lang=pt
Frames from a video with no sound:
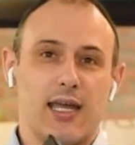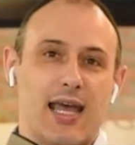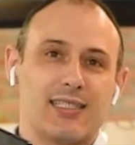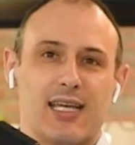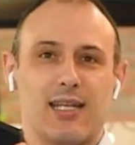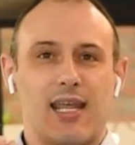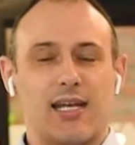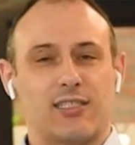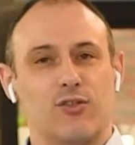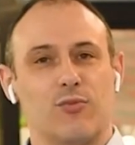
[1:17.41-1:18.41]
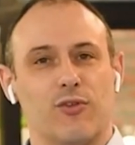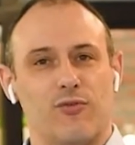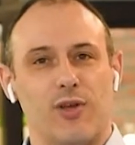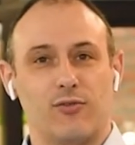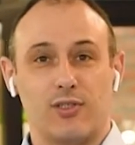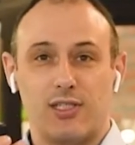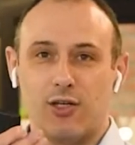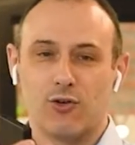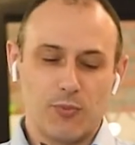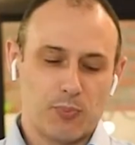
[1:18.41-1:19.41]
essa inércia do movimento
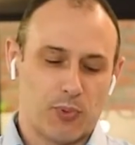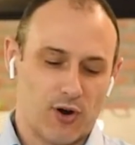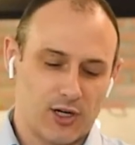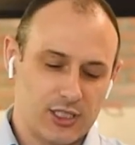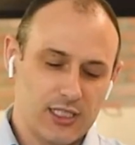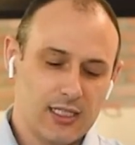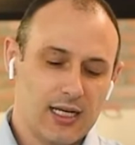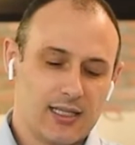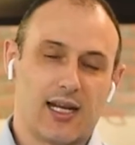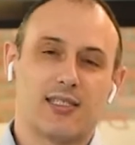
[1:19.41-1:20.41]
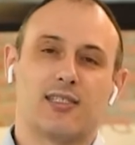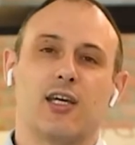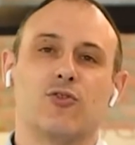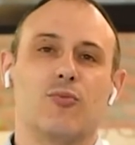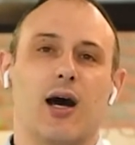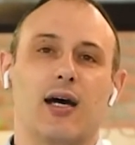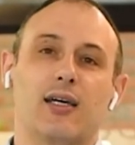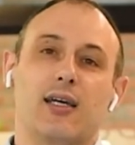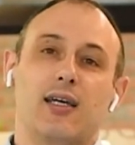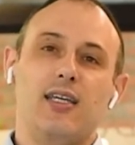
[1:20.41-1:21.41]
anterior pode trazer uma
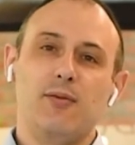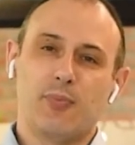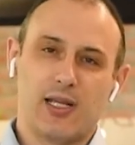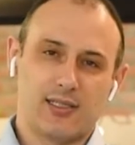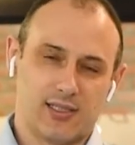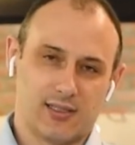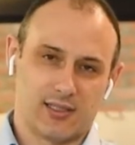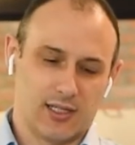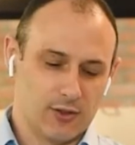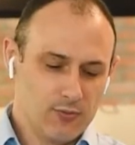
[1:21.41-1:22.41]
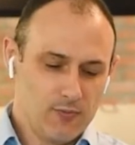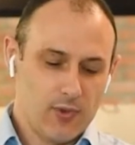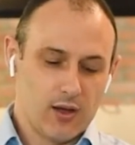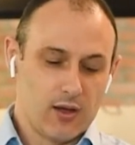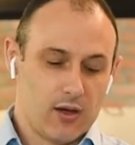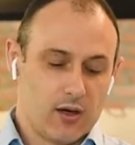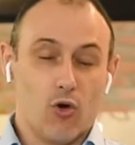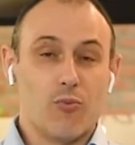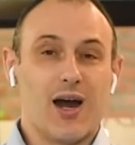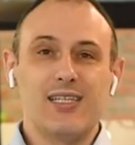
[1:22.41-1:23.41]
imprecisão
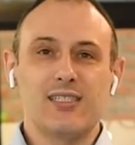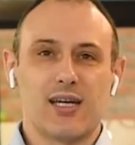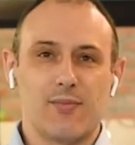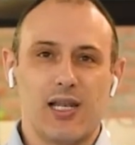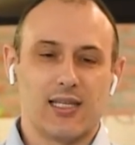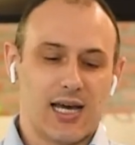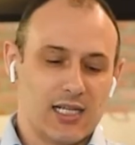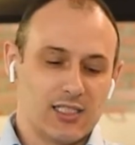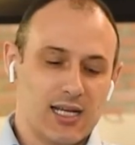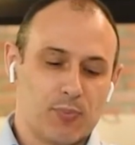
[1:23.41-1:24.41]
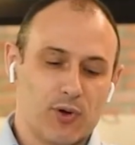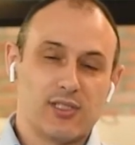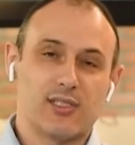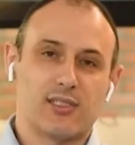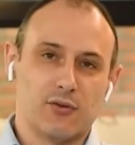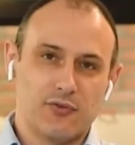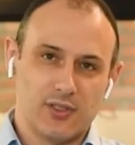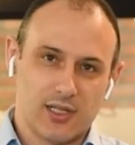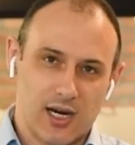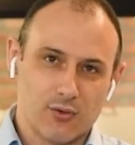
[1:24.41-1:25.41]
ou uma instabilidade na posição
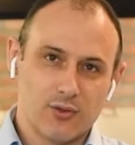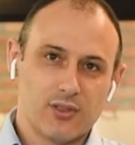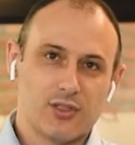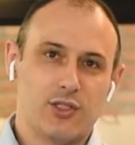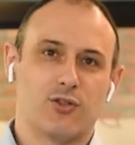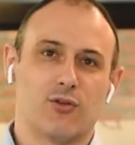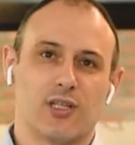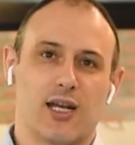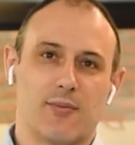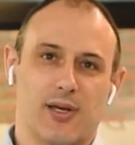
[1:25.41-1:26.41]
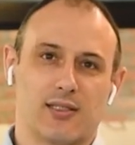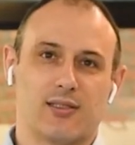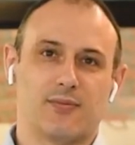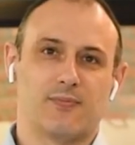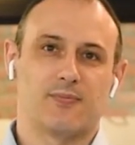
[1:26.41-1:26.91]
final de soltar a peça.